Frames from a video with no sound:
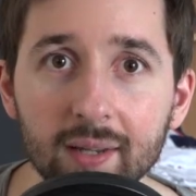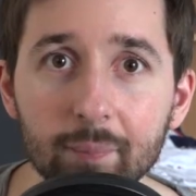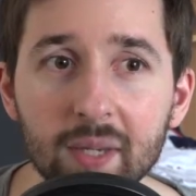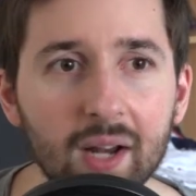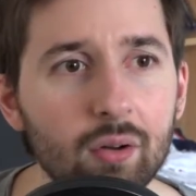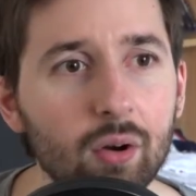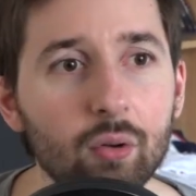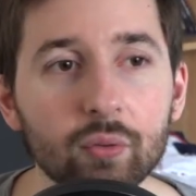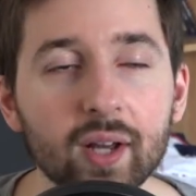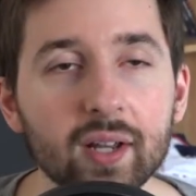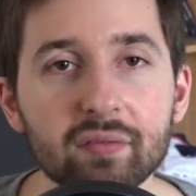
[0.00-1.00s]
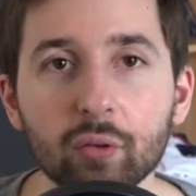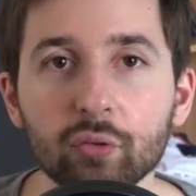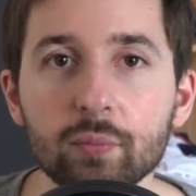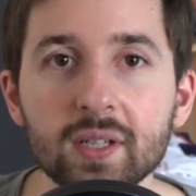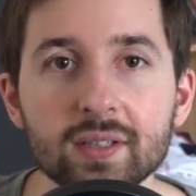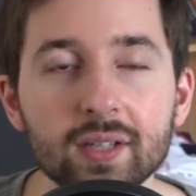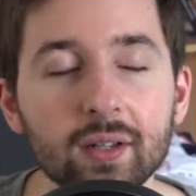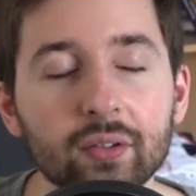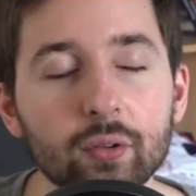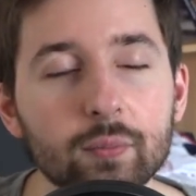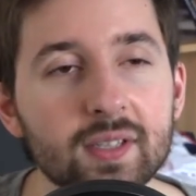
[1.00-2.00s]
mais alors qu'on arrivait en
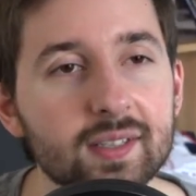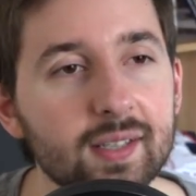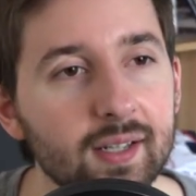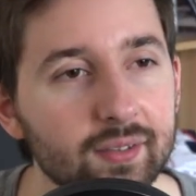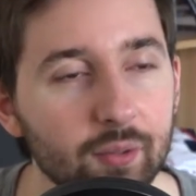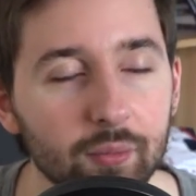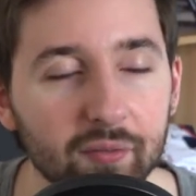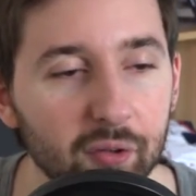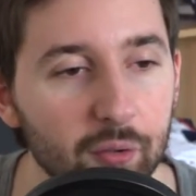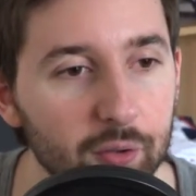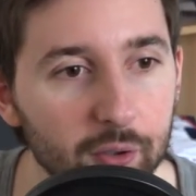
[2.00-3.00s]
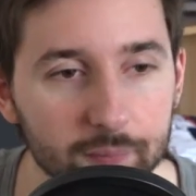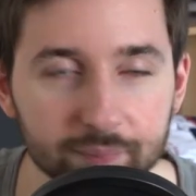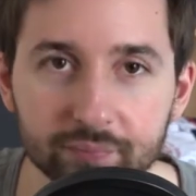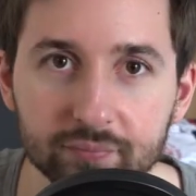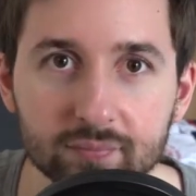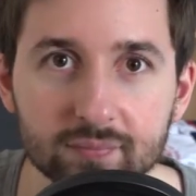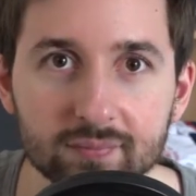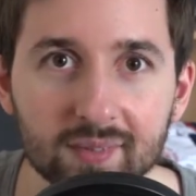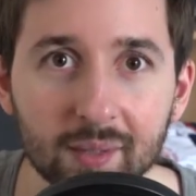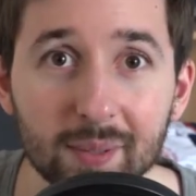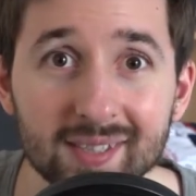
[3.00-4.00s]
2015, 2016 et qu'on avait encore
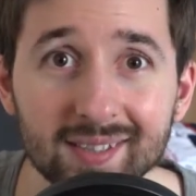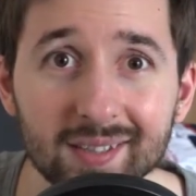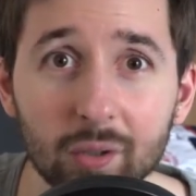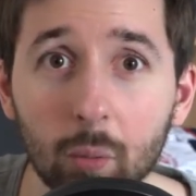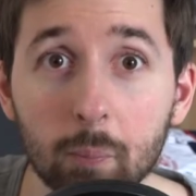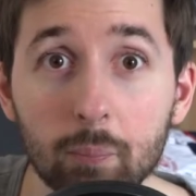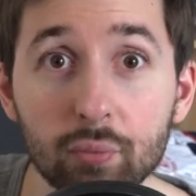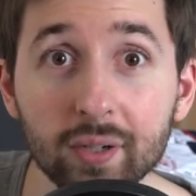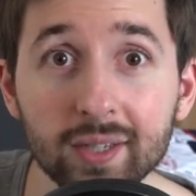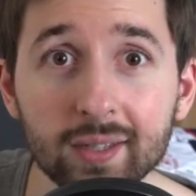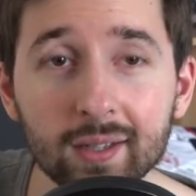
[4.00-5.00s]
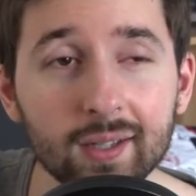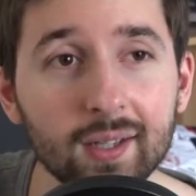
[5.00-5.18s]
ben, cet écran pourri,